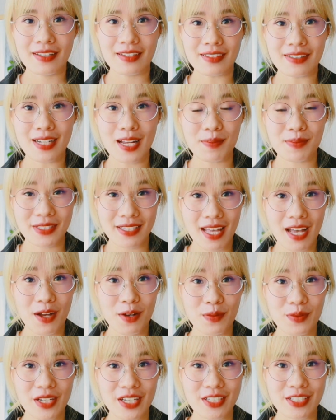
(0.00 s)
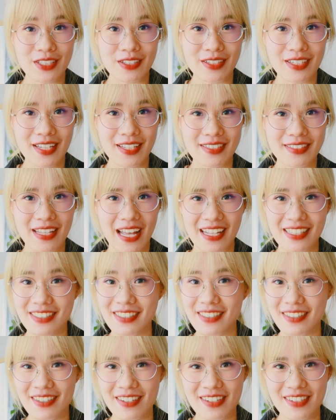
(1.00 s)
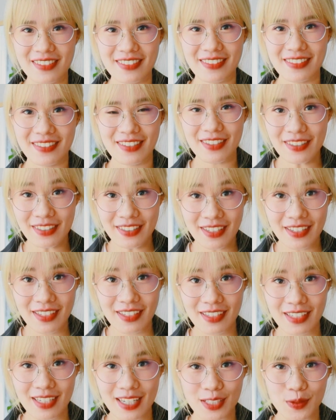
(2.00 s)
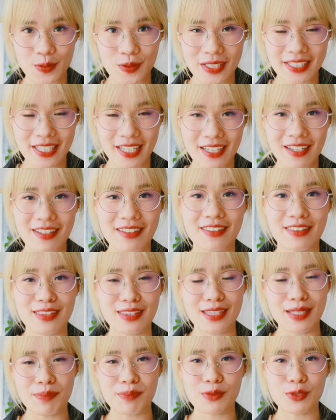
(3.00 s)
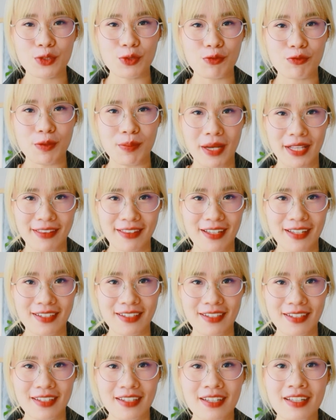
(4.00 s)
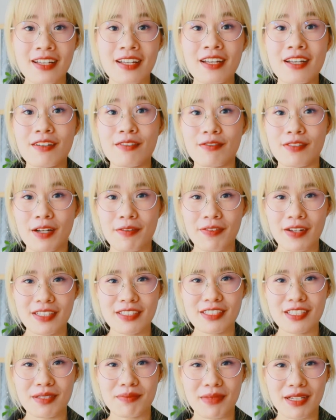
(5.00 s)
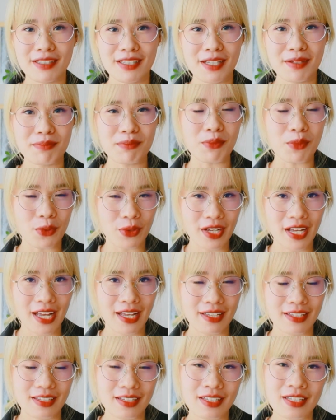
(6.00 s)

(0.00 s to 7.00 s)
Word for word: Làm sao để trở nên giá trị hơn? Đương nhiên là chúng ta sẽ cần tập trung vào bản thân và phát triển bản thân mỗi ngày